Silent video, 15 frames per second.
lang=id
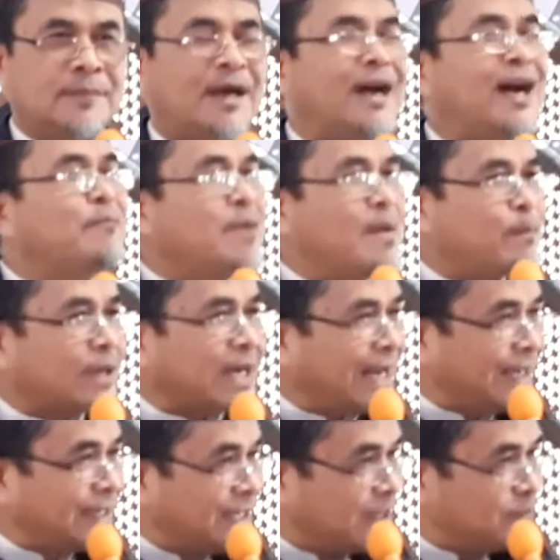Apa
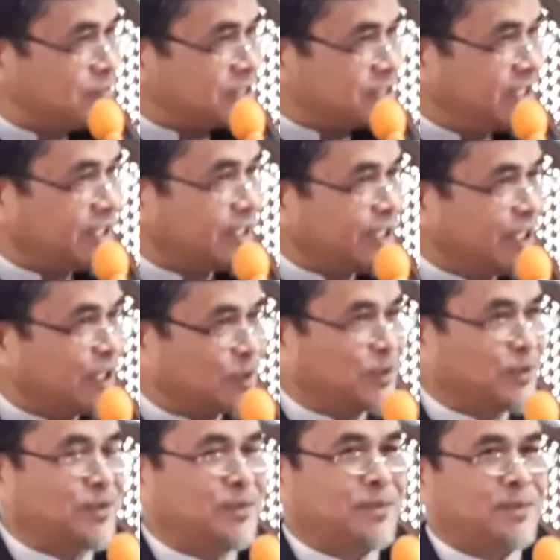peranan masjid
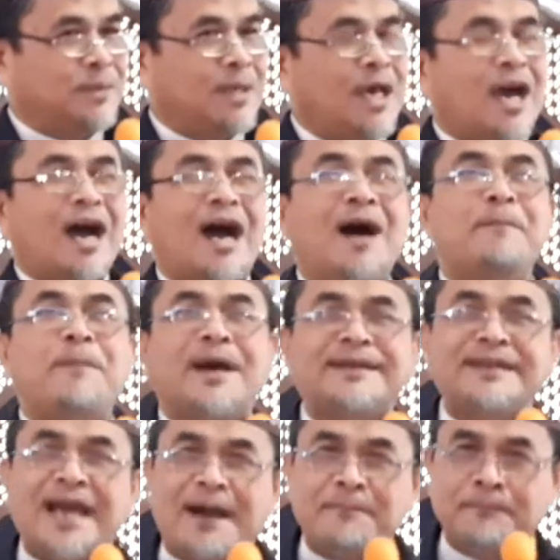itu? Apa
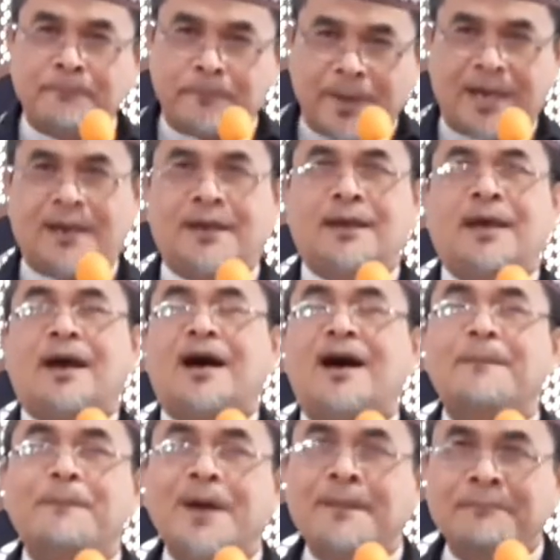dampak?
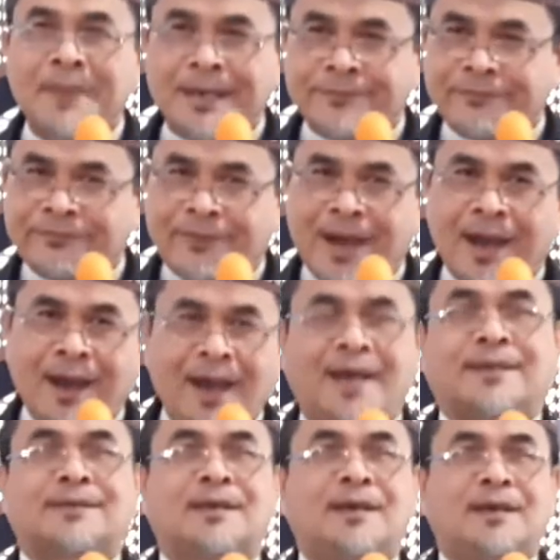Apa
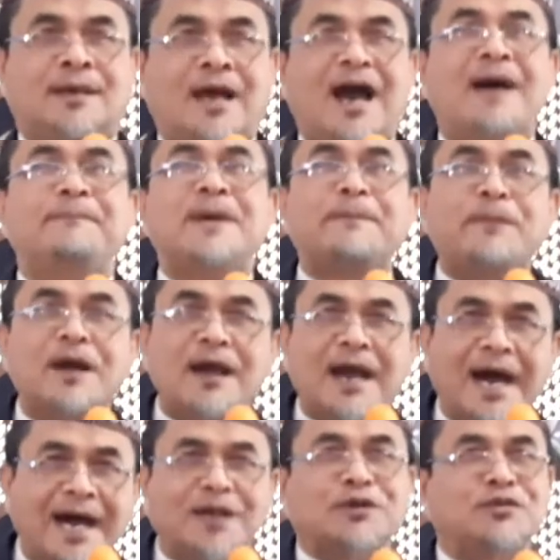manfaat? Apa
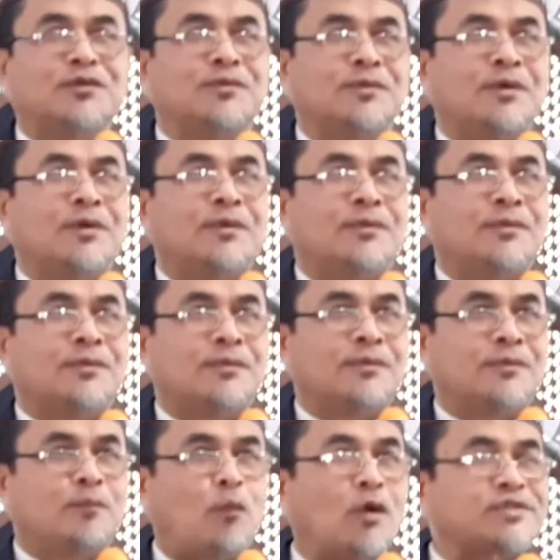pengaruh
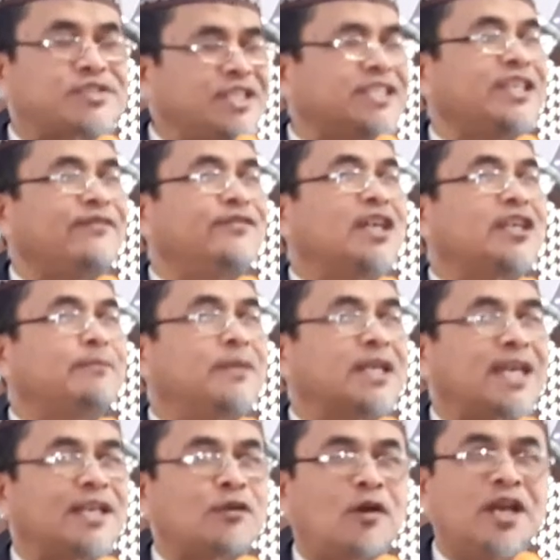positif yang
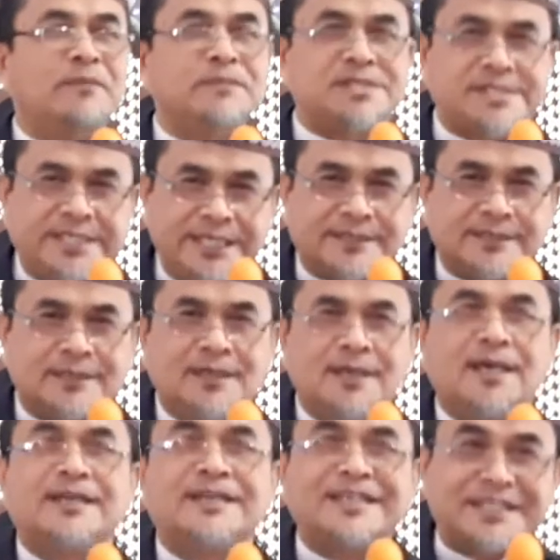diberikan oleh masjid
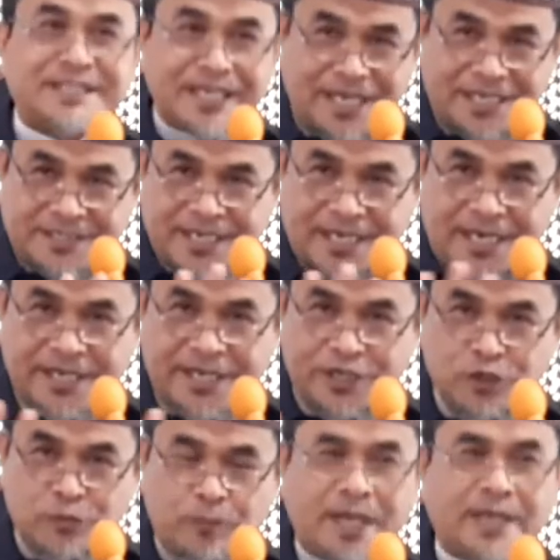di tengah-tengah
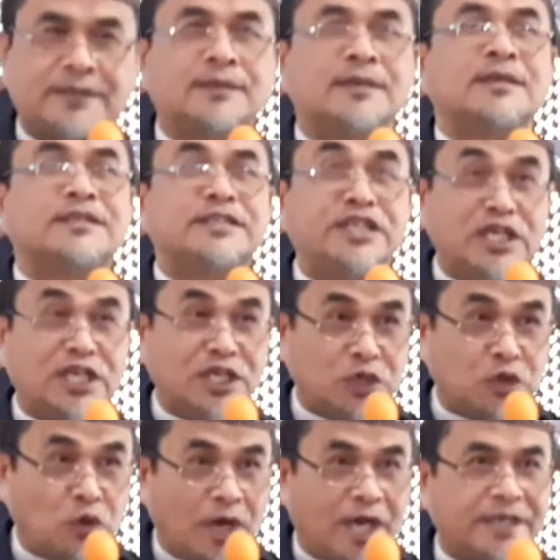kehidupan, di
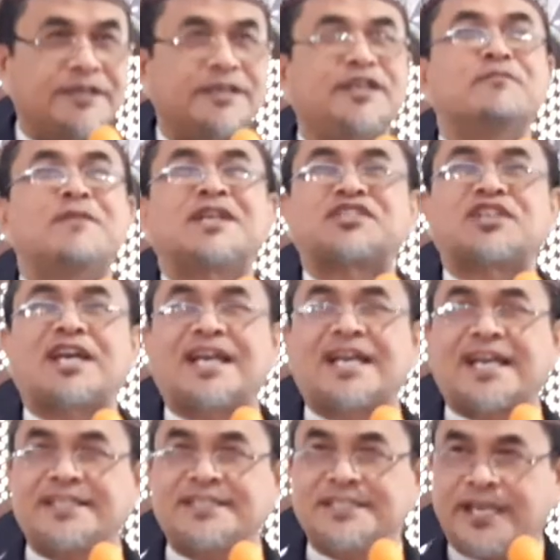lingkungan, di
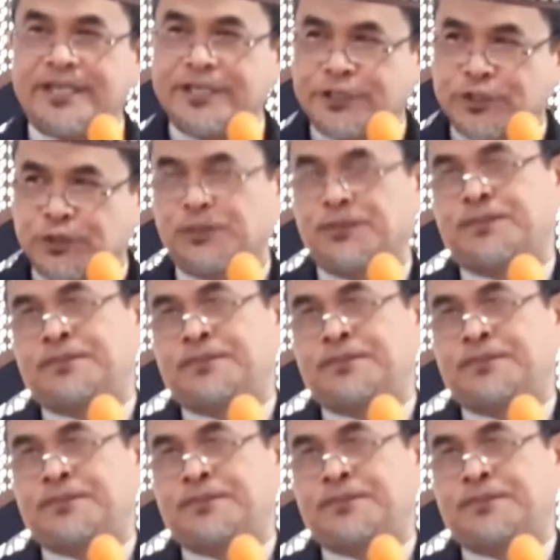masyarakatnya itu?